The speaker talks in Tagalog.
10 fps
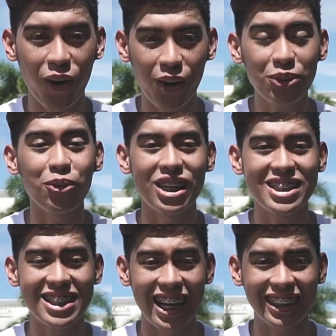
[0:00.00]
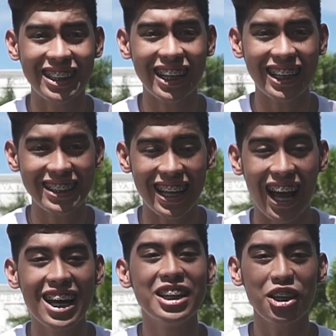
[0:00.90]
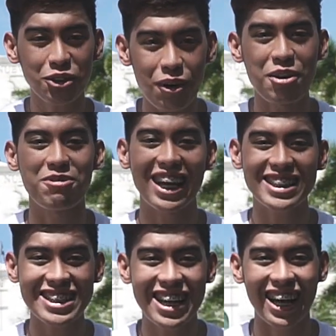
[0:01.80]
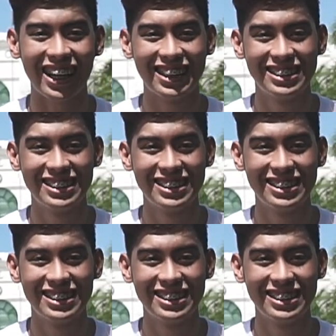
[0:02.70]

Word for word: ako, tuklasin natin ang ganda ng Nueva Ecija!